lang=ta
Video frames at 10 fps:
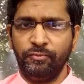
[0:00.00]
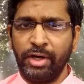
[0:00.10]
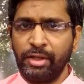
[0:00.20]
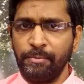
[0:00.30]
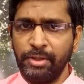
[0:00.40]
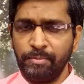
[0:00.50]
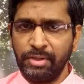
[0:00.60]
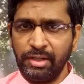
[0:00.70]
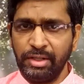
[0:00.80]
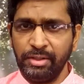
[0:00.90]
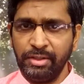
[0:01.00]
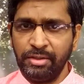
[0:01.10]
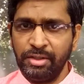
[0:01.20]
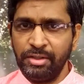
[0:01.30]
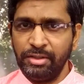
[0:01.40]
வணக்கம் நண்பர்களே
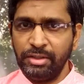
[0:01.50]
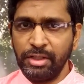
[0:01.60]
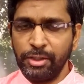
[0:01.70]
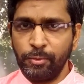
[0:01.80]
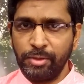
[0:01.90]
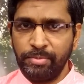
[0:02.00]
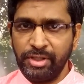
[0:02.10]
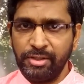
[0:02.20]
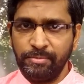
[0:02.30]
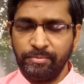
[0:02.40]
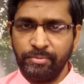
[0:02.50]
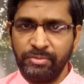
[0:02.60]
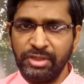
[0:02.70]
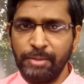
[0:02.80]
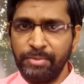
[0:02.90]
என்னோட பெயர்
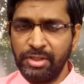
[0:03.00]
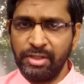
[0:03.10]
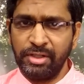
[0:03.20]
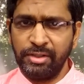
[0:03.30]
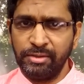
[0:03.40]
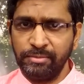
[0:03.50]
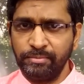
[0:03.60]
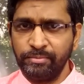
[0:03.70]
நம்பிக்கை கண்ணன்